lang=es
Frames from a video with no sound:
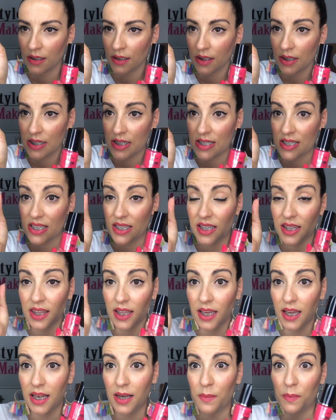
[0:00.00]
Es
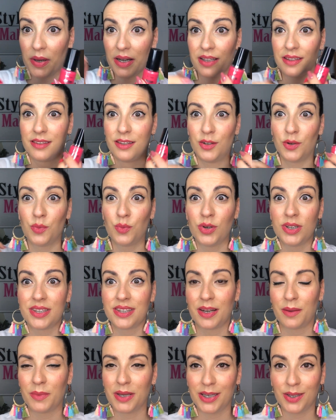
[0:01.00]
ideal para haceros
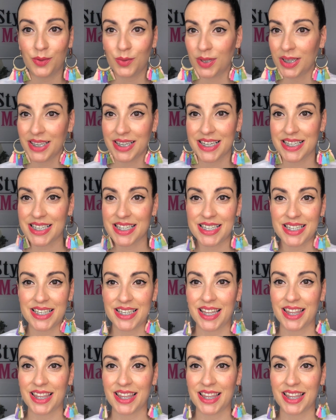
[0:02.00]
vuestra manicura en casa sin